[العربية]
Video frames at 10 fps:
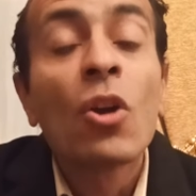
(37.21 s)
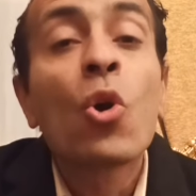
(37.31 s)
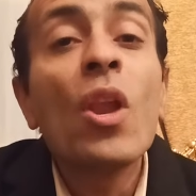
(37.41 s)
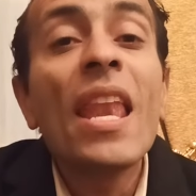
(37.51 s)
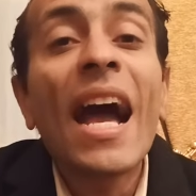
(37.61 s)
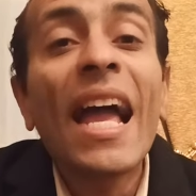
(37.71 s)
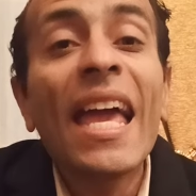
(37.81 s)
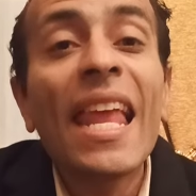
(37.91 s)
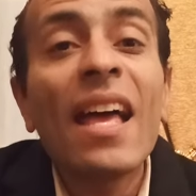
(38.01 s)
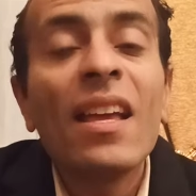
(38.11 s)
كل
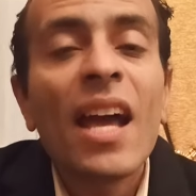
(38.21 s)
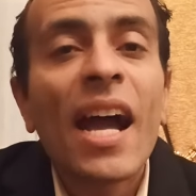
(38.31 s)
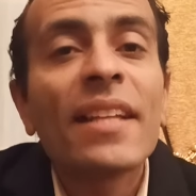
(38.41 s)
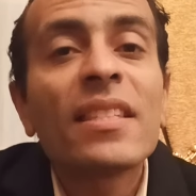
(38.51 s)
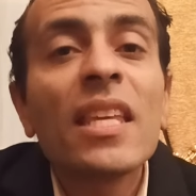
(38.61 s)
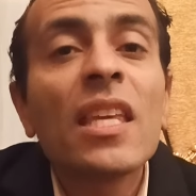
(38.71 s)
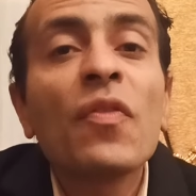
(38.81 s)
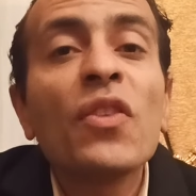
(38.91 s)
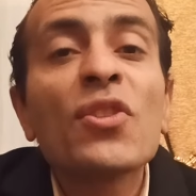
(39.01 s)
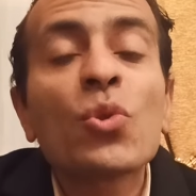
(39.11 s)
حالة هتيجي
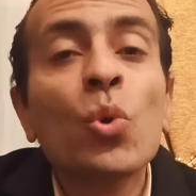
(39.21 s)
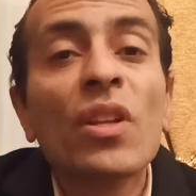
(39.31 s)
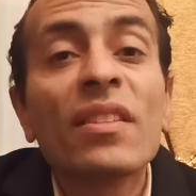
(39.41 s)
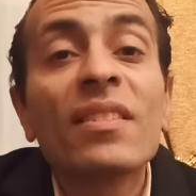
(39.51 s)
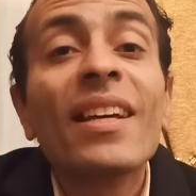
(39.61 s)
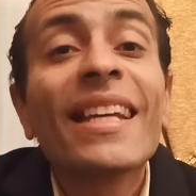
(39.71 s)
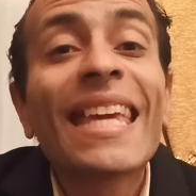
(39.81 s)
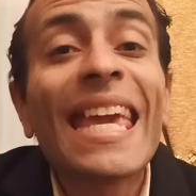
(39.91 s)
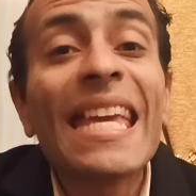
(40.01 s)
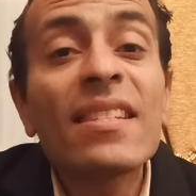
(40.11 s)
في صورة
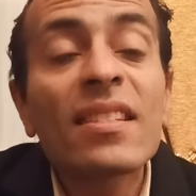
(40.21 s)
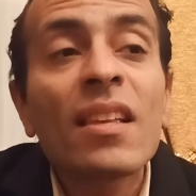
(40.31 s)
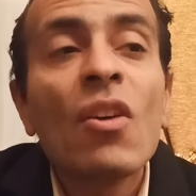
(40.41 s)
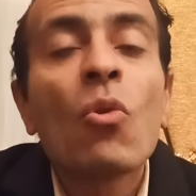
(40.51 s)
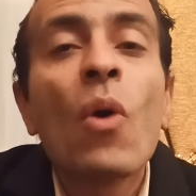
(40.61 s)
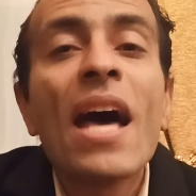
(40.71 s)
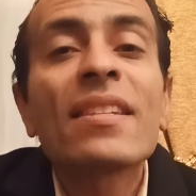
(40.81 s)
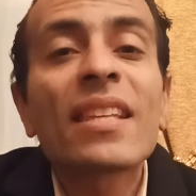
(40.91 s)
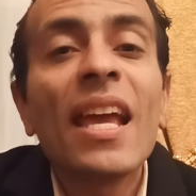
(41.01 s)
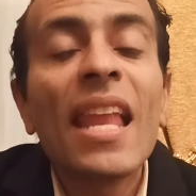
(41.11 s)
كيس
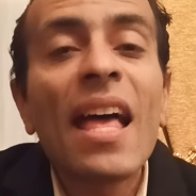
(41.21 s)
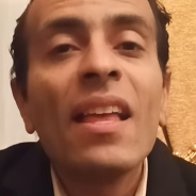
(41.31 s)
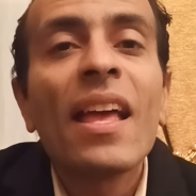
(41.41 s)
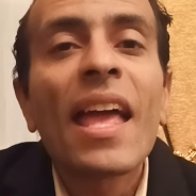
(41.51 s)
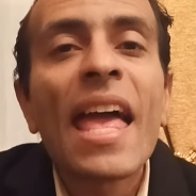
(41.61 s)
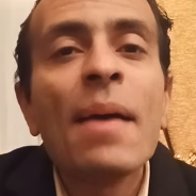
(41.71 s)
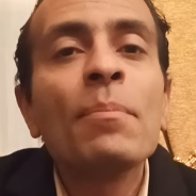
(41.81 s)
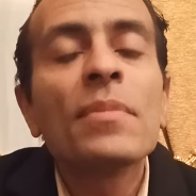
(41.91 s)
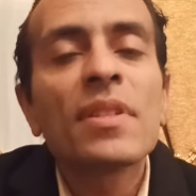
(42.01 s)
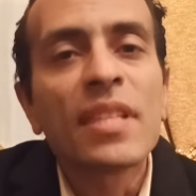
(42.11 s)
وأسئلة
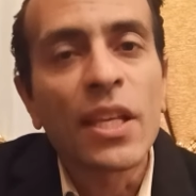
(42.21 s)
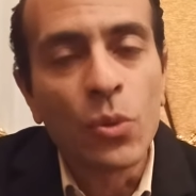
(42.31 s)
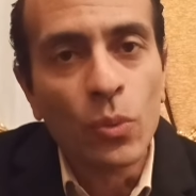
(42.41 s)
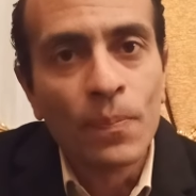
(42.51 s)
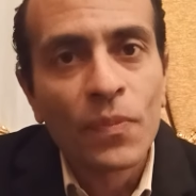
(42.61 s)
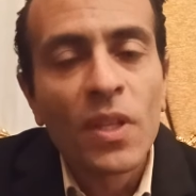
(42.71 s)
ام سي كيو